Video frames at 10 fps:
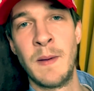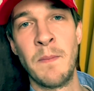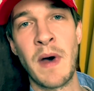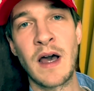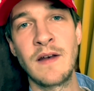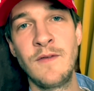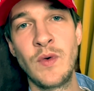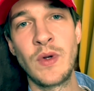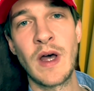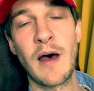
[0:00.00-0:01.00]
machen
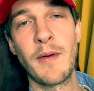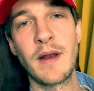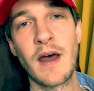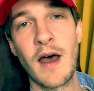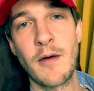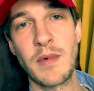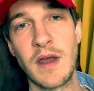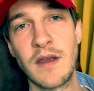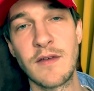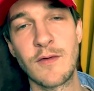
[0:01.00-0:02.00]
würde, aber da habe
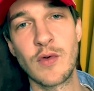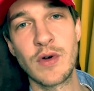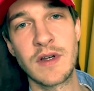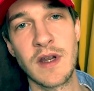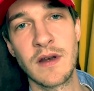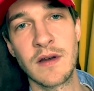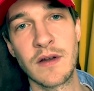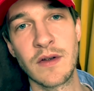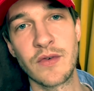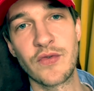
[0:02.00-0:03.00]
ich wohl
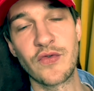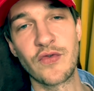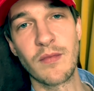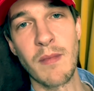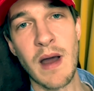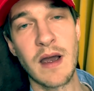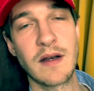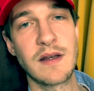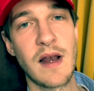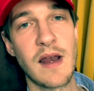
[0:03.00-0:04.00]
den
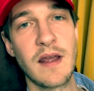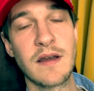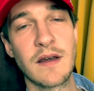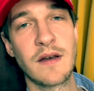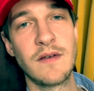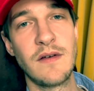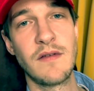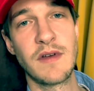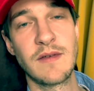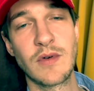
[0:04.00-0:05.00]
Geschmack der
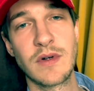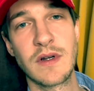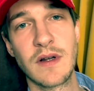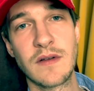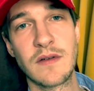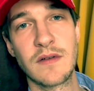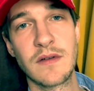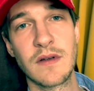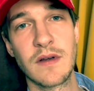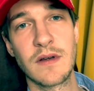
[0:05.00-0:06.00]
Linken, wen
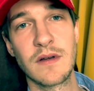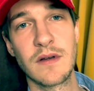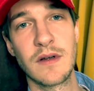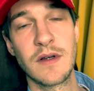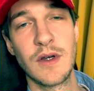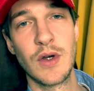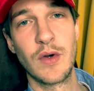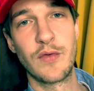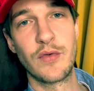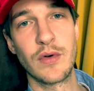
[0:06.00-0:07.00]
wundert's, äh,
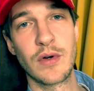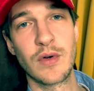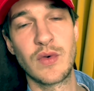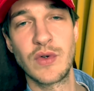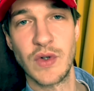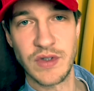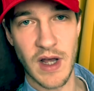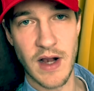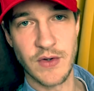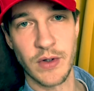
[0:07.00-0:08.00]
für gute
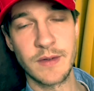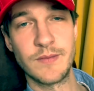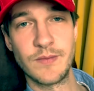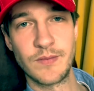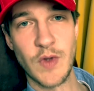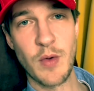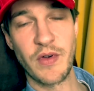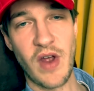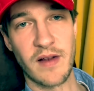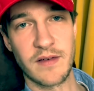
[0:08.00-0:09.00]
Unterhaltung
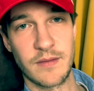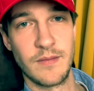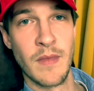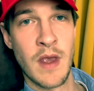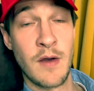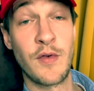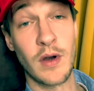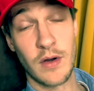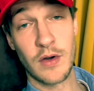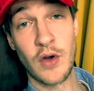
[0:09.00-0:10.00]
überschätzt.
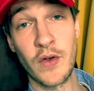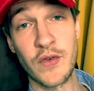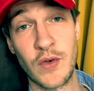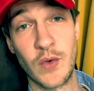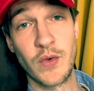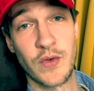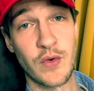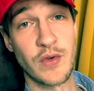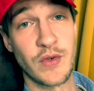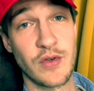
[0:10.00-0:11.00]
Für kostenlose
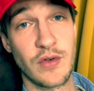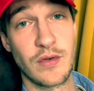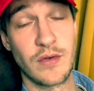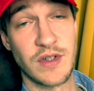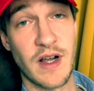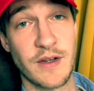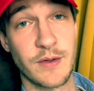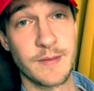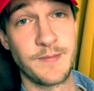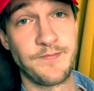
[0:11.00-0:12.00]
gute Unterhaltung.